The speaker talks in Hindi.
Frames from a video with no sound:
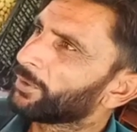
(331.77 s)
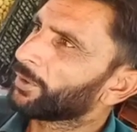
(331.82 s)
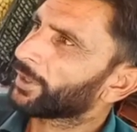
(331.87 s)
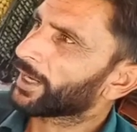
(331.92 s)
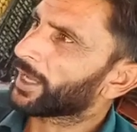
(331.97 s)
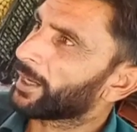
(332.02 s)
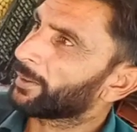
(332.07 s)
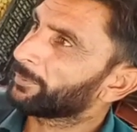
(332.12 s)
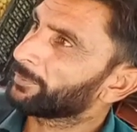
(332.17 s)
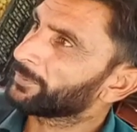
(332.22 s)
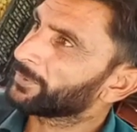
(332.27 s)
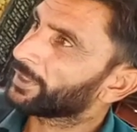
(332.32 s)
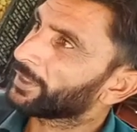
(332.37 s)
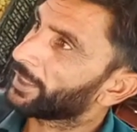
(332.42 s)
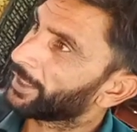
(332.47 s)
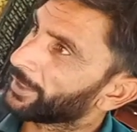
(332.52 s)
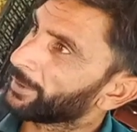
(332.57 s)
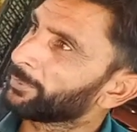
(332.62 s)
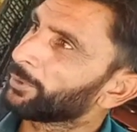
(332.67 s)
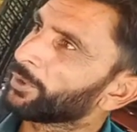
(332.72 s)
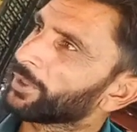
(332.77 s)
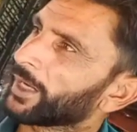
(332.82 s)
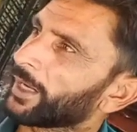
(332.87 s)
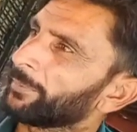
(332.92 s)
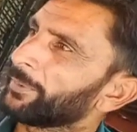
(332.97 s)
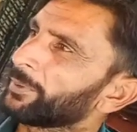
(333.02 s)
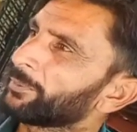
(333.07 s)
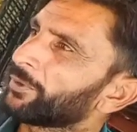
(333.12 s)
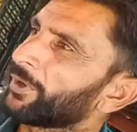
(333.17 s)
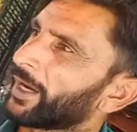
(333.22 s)
और हम गरीबों का
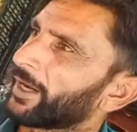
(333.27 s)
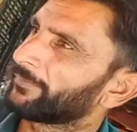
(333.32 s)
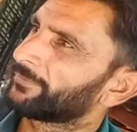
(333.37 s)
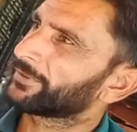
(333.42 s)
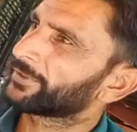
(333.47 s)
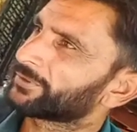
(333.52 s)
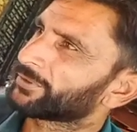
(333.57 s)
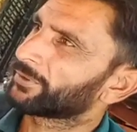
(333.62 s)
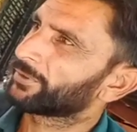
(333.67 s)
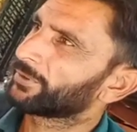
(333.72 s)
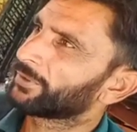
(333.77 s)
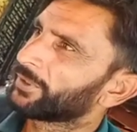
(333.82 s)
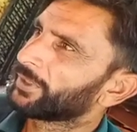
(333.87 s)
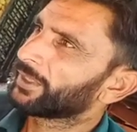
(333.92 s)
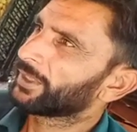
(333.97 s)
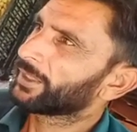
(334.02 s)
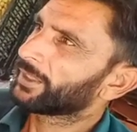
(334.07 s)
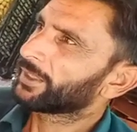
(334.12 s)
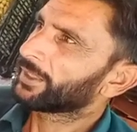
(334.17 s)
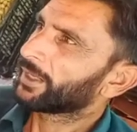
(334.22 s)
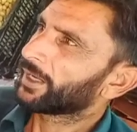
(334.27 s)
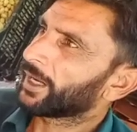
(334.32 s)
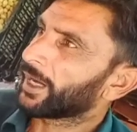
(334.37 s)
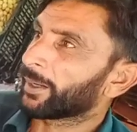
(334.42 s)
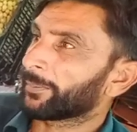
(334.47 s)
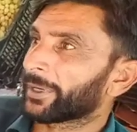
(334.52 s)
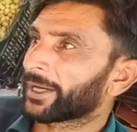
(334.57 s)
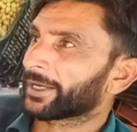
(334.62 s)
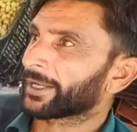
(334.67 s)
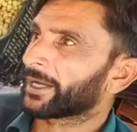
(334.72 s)
भी मुहाफ़ हो
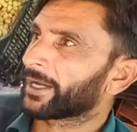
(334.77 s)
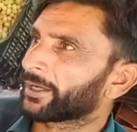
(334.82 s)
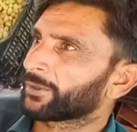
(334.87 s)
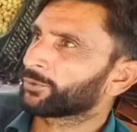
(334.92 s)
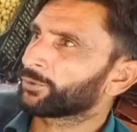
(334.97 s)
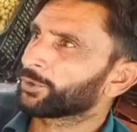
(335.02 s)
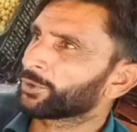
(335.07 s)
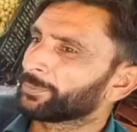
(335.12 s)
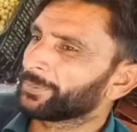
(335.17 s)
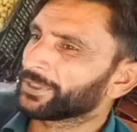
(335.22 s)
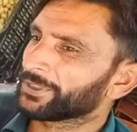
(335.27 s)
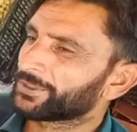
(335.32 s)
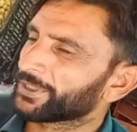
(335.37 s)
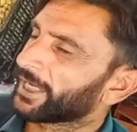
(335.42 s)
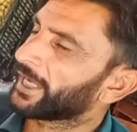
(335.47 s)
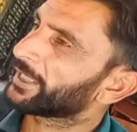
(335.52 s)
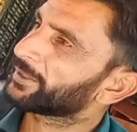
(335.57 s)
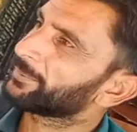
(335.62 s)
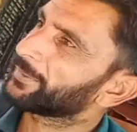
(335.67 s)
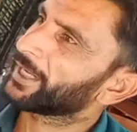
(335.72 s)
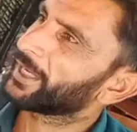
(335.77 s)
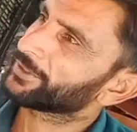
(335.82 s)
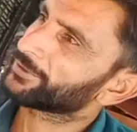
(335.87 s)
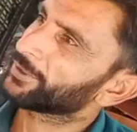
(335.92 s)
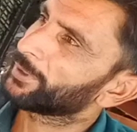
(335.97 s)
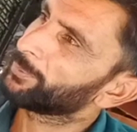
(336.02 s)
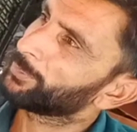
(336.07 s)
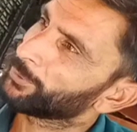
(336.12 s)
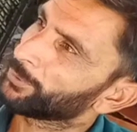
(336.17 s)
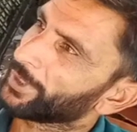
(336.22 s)
हमारे हकूक़ भी जहाज
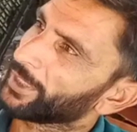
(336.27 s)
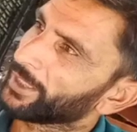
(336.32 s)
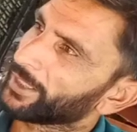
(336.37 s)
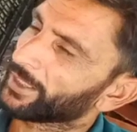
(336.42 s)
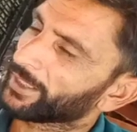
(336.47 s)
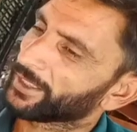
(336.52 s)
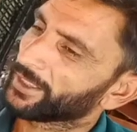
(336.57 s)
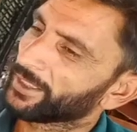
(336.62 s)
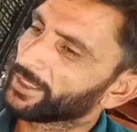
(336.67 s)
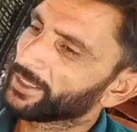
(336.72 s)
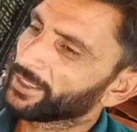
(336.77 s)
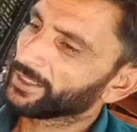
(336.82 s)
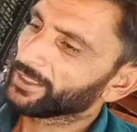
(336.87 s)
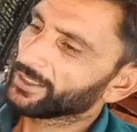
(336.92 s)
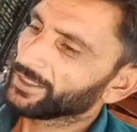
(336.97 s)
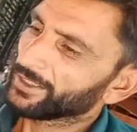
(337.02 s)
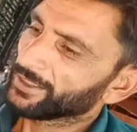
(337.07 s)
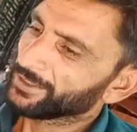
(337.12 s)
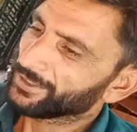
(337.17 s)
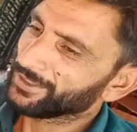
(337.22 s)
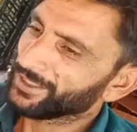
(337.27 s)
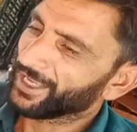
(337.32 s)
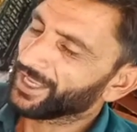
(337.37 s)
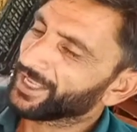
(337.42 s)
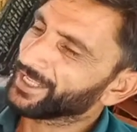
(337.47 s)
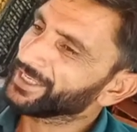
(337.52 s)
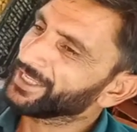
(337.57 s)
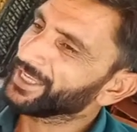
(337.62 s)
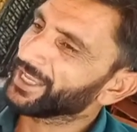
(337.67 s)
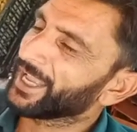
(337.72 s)
मुनासब पूरे करे
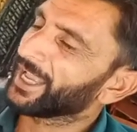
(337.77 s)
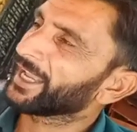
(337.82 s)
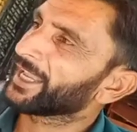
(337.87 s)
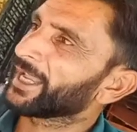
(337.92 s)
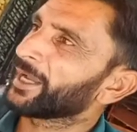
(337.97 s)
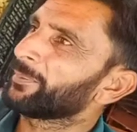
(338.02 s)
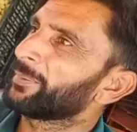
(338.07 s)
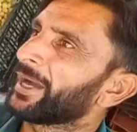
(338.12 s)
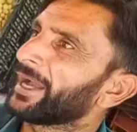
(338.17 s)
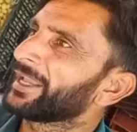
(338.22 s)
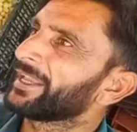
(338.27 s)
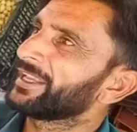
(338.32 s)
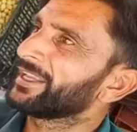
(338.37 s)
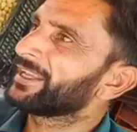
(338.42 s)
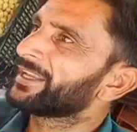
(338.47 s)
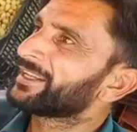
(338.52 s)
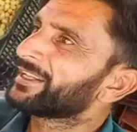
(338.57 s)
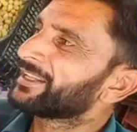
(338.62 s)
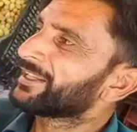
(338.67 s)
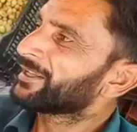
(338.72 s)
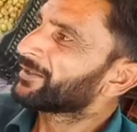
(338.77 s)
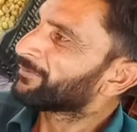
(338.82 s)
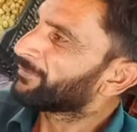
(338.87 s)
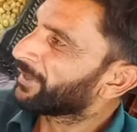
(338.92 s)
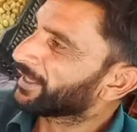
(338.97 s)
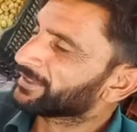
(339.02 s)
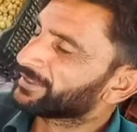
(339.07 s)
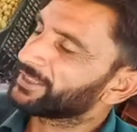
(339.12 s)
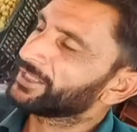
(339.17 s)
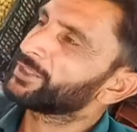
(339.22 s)
ये नहीं है कि भाई
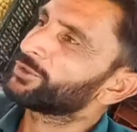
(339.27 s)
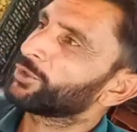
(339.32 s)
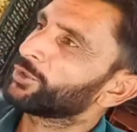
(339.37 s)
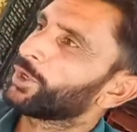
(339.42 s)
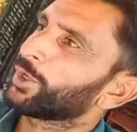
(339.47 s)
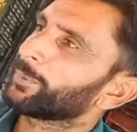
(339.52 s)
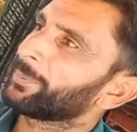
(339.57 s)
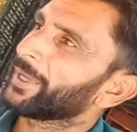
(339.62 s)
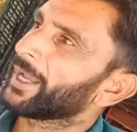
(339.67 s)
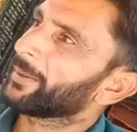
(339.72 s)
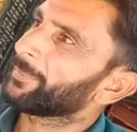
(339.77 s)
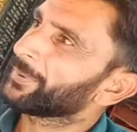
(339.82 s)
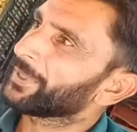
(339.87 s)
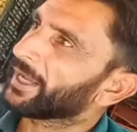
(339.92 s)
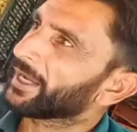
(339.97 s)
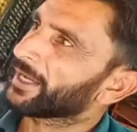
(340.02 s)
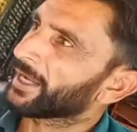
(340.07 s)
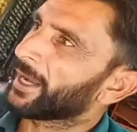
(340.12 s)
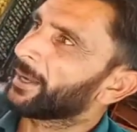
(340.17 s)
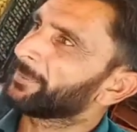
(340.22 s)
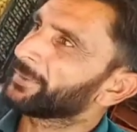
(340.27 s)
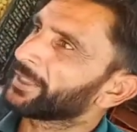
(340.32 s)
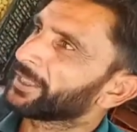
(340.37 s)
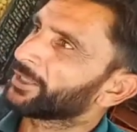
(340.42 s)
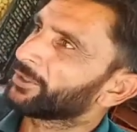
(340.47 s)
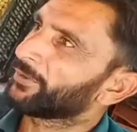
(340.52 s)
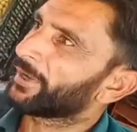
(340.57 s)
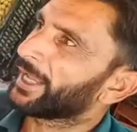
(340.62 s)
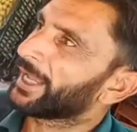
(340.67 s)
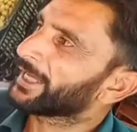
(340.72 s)
वक्ती तौर पे अपना काम
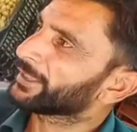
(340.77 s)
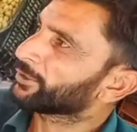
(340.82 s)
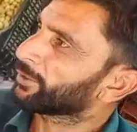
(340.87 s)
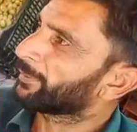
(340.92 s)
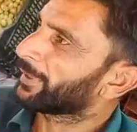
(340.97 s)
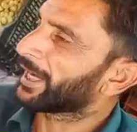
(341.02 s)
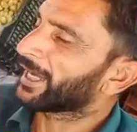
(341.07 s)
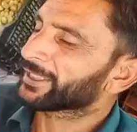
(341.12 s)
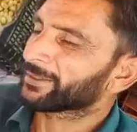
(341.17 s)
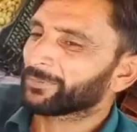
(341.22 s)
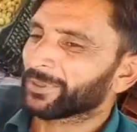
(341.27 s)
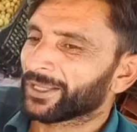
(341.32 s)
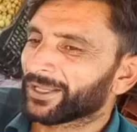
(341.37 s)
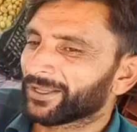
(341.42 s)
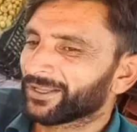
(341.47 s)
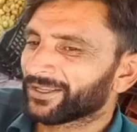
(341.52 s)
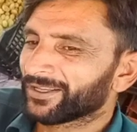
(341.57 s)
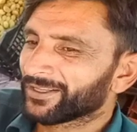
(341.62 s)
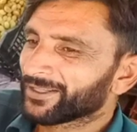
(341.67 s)
निकलवाया तो बाद में